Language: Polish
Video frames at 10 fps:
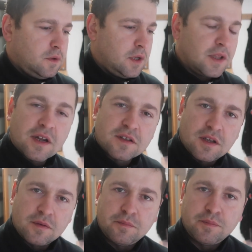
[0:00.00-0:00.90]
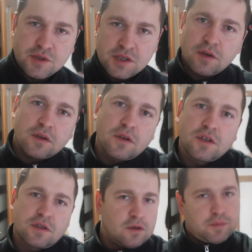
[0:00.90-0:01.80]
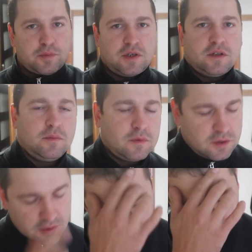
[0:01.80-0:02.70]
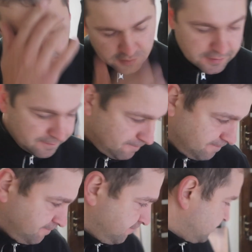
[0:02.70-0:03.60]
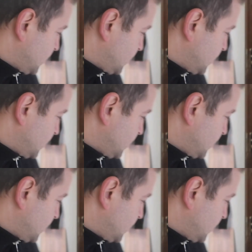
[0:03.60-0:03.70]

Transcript: Nie teraz ten poniedziałek, tylko jeszcze poprzedni, to znaczy... Hmm.